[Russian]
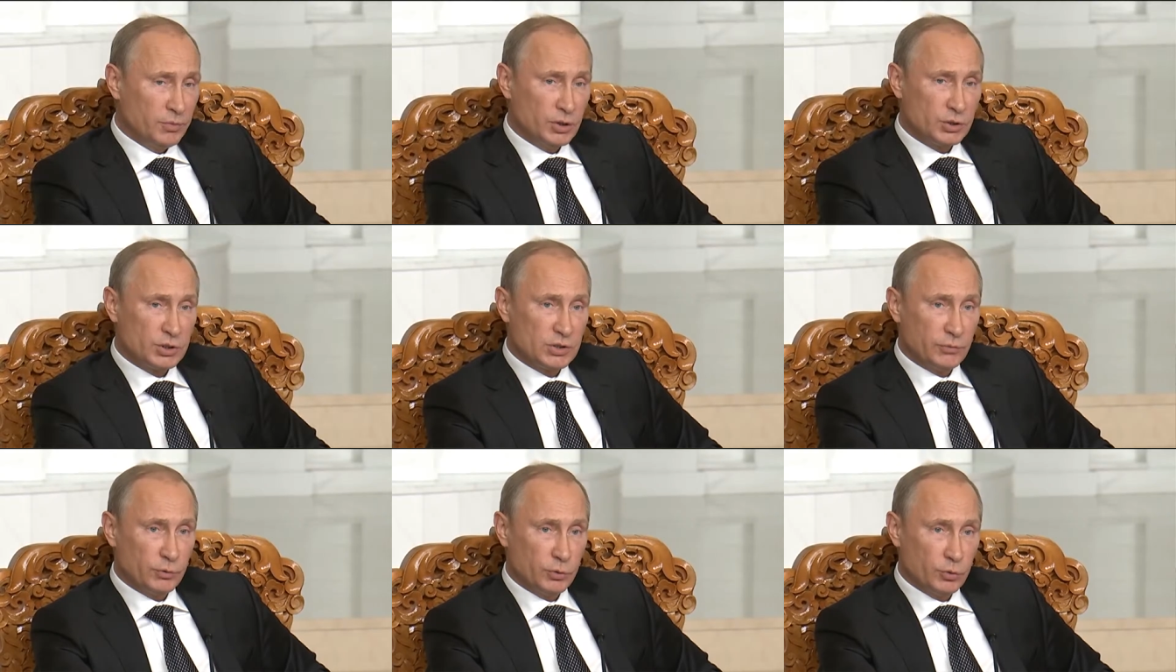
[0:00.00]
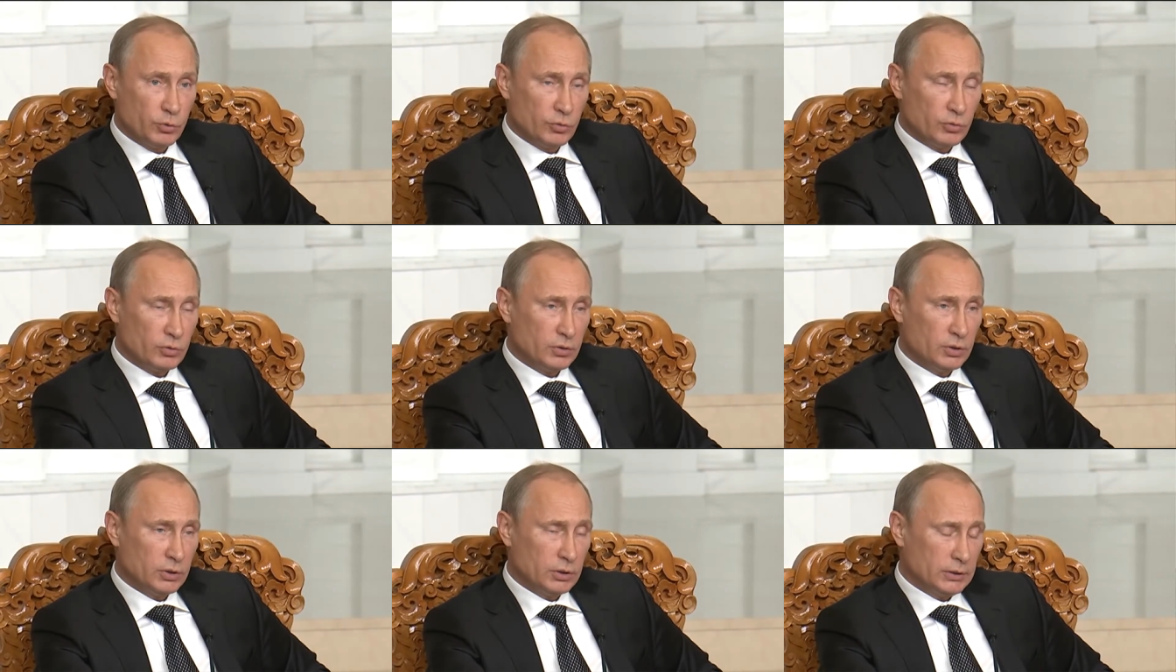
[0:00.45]
Имеется в
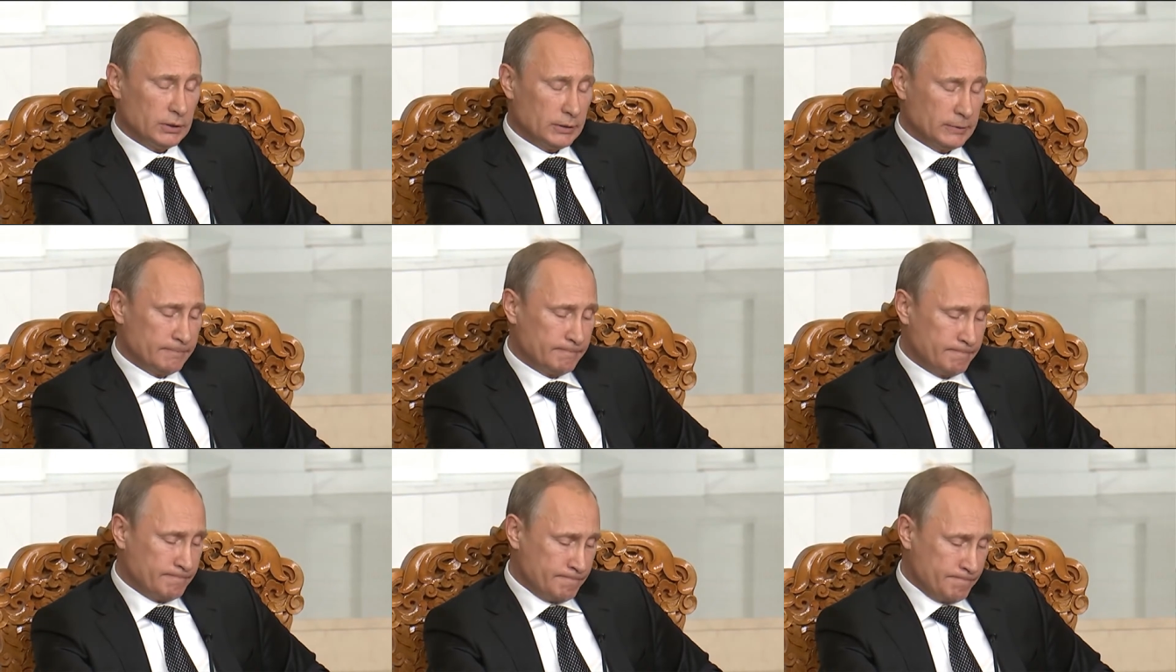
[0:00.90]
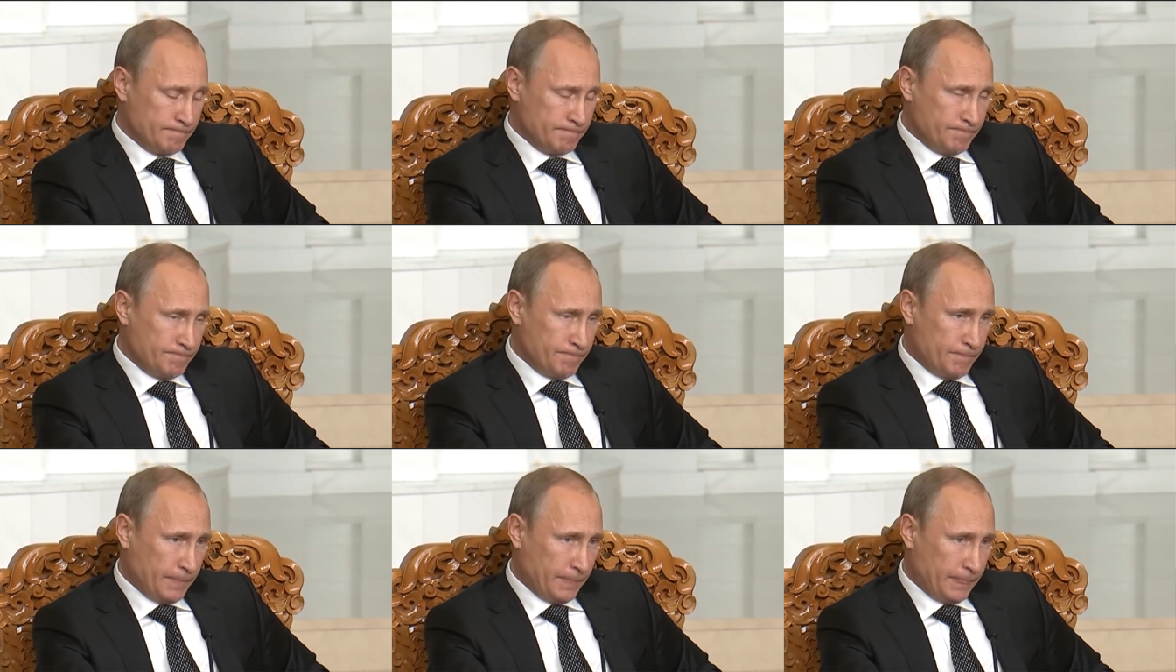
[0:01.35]
виду и
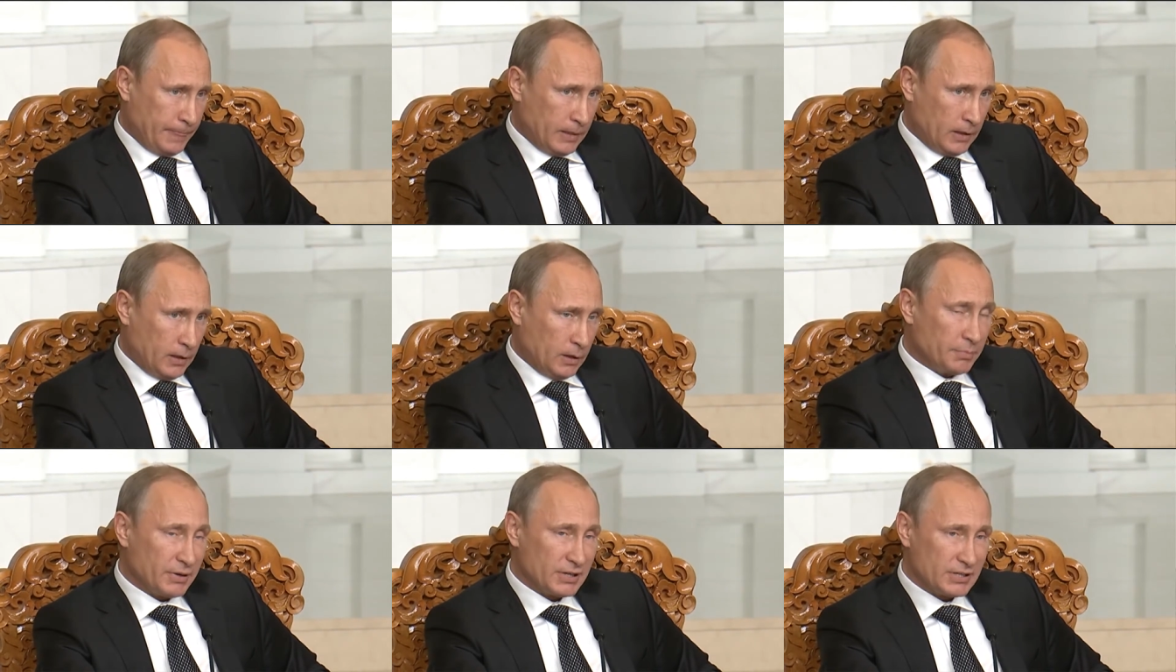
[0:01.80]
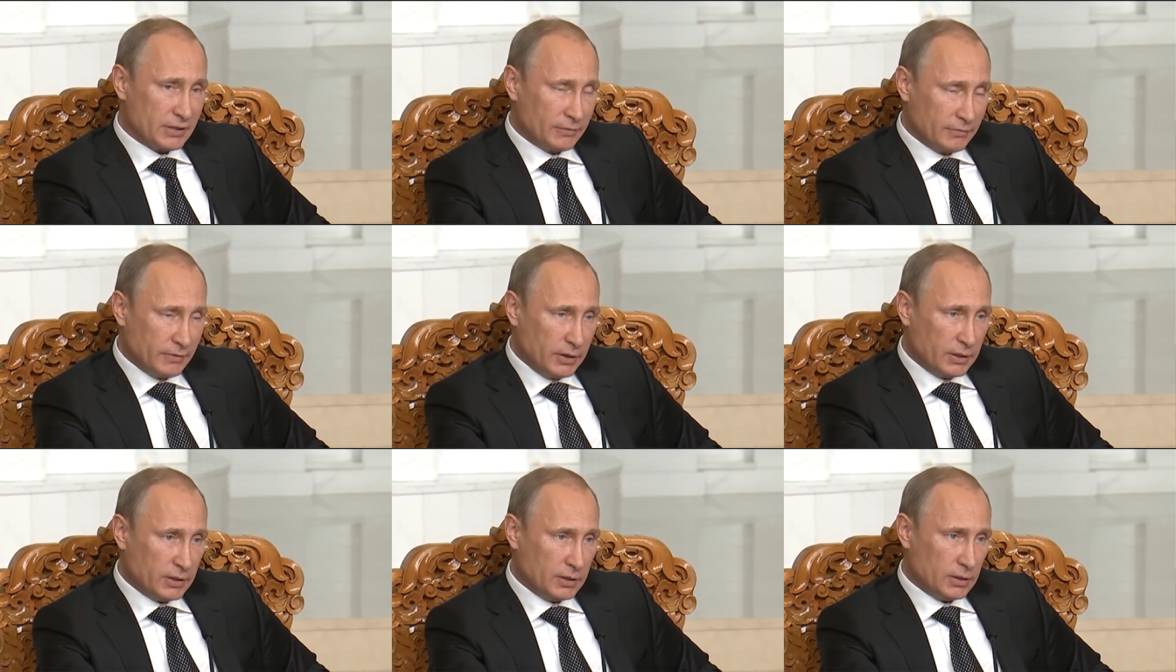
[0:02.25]

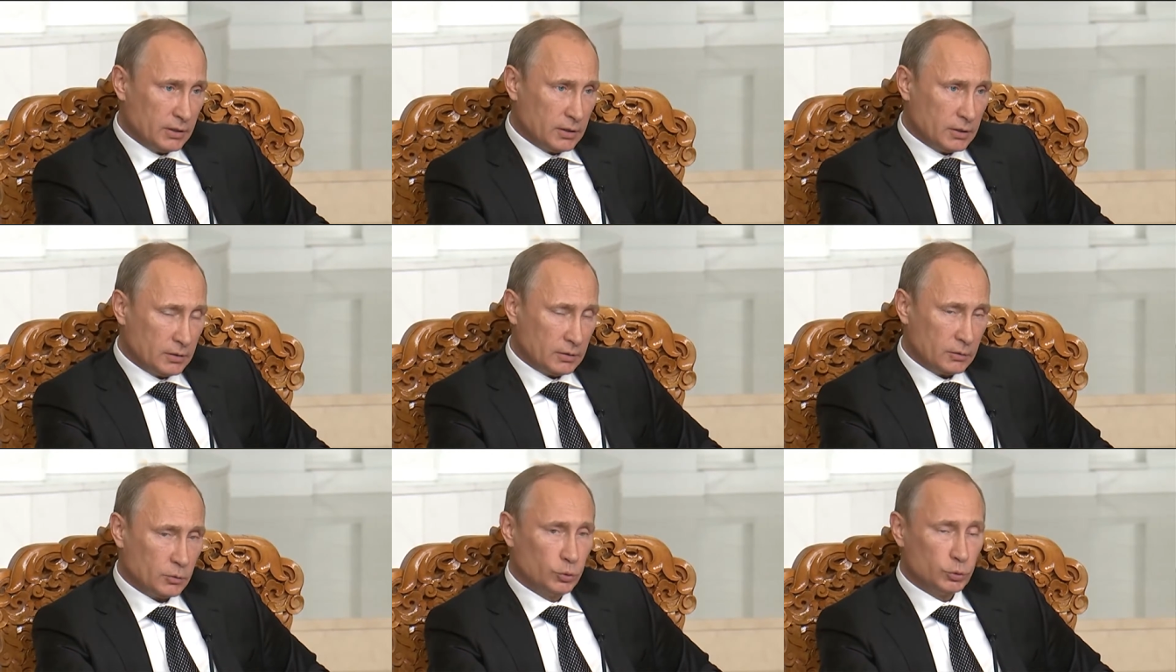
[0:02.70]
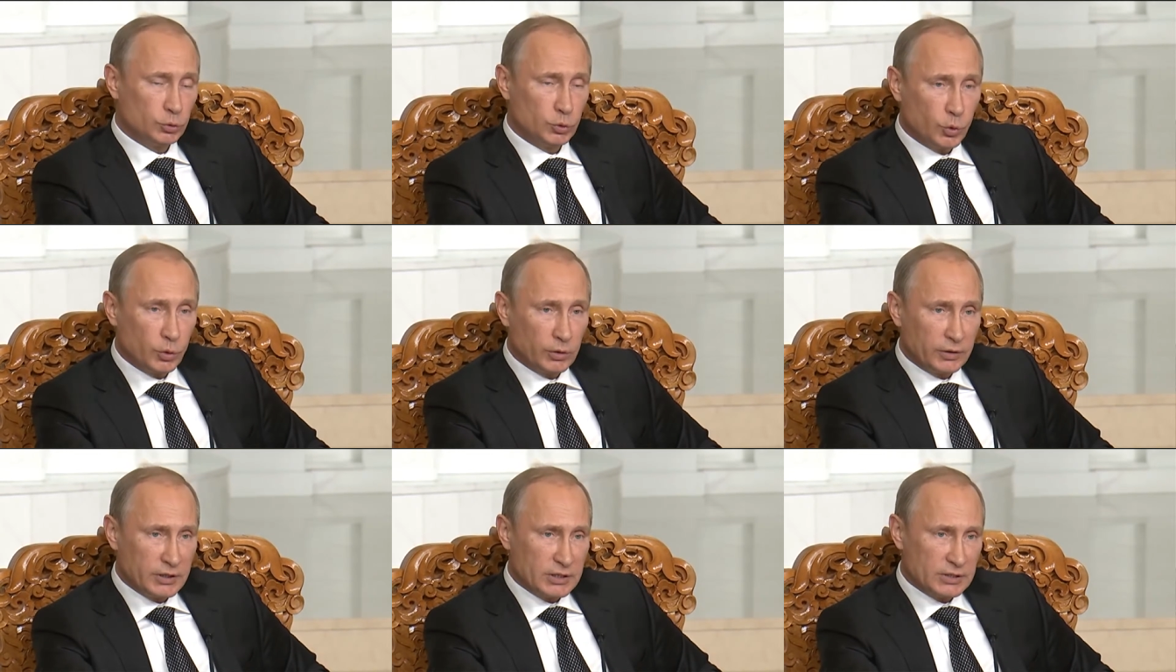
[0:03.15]
образование,
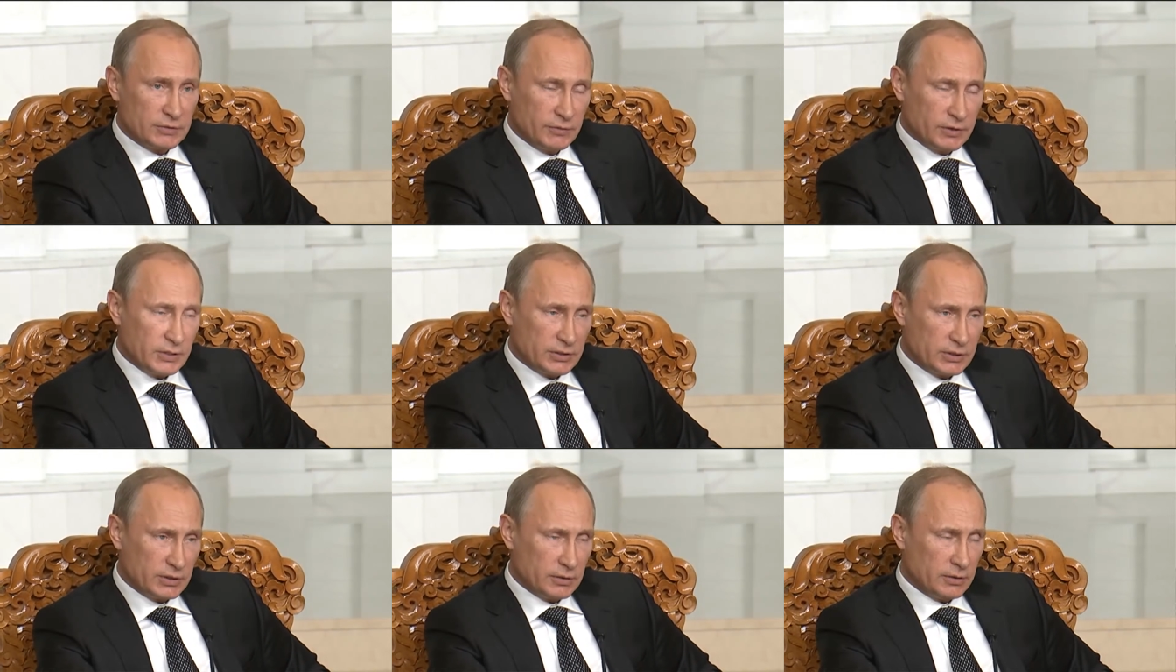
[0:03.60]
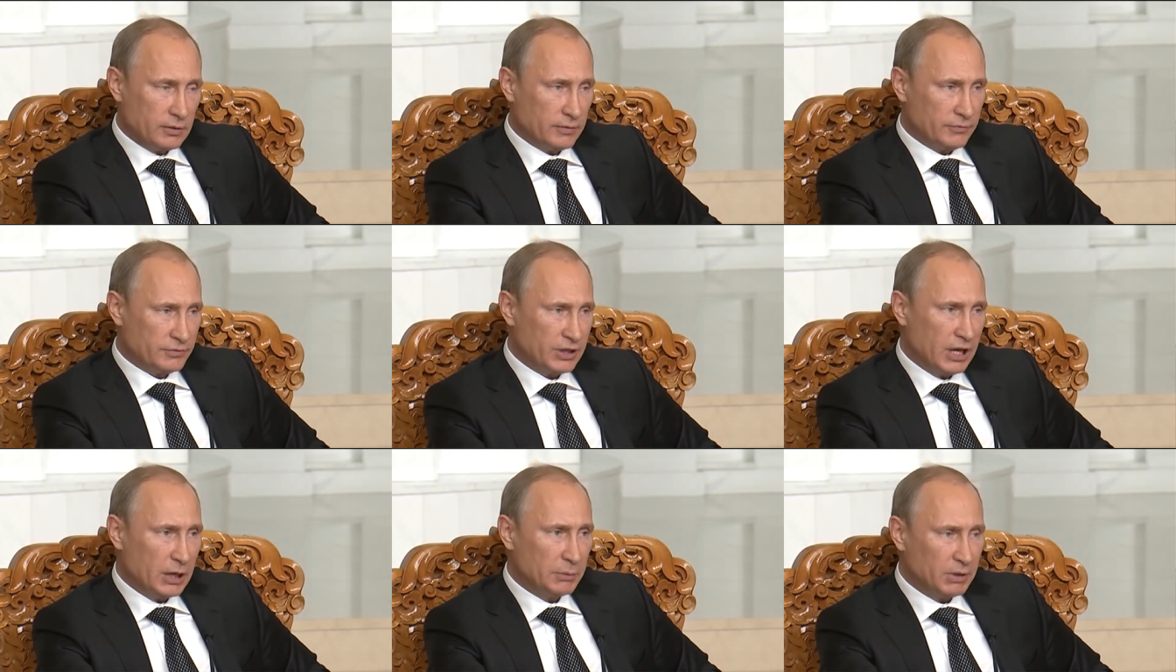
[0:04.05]
культурные связи,
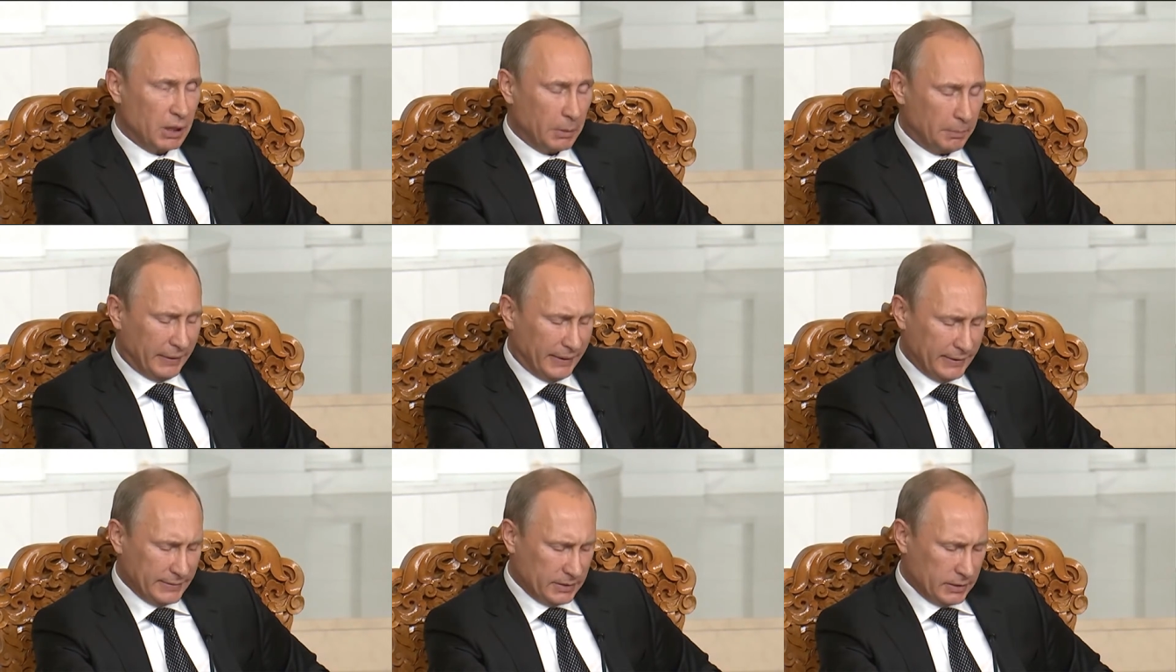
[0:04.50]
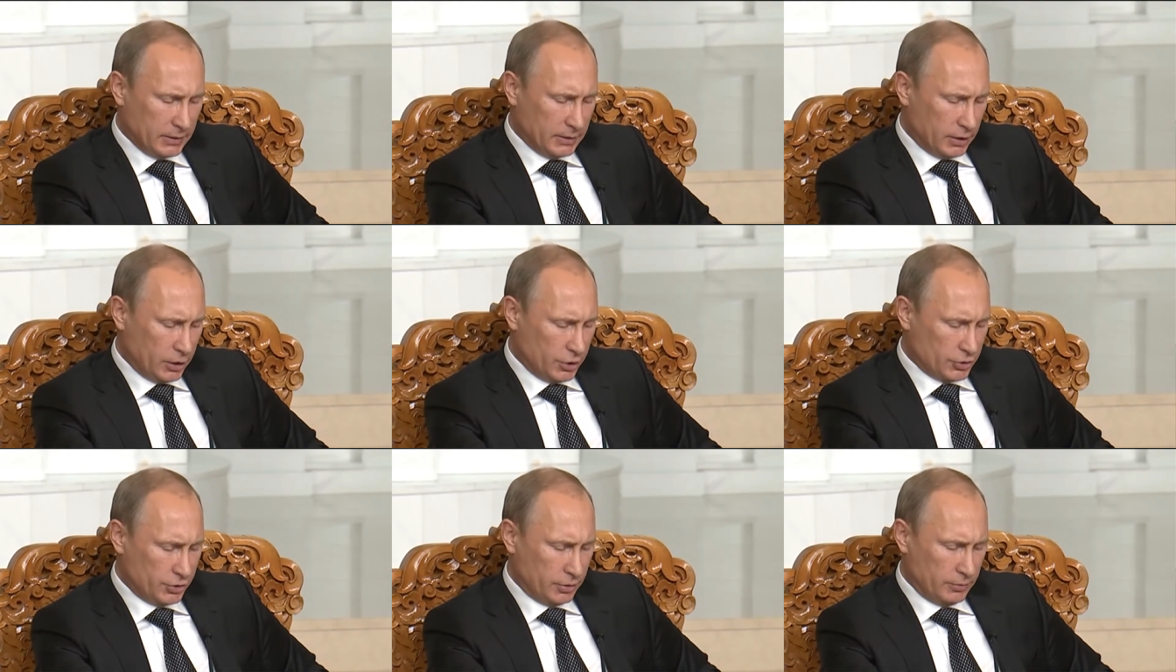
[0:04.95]
взаимные поездки
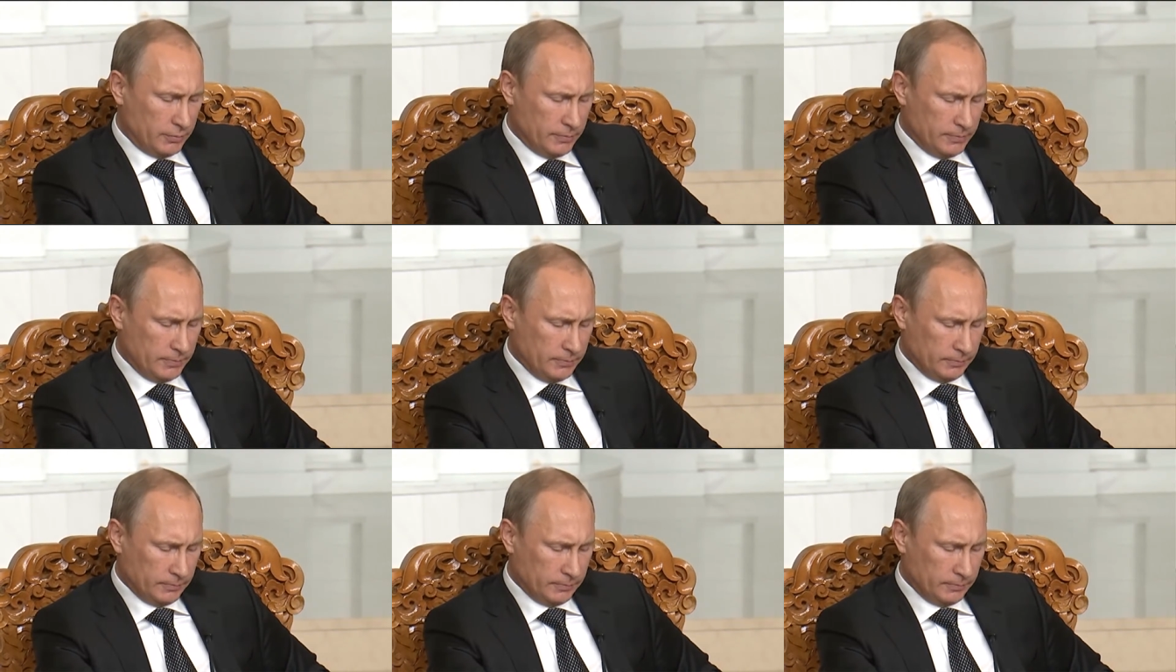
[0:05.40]
граждан.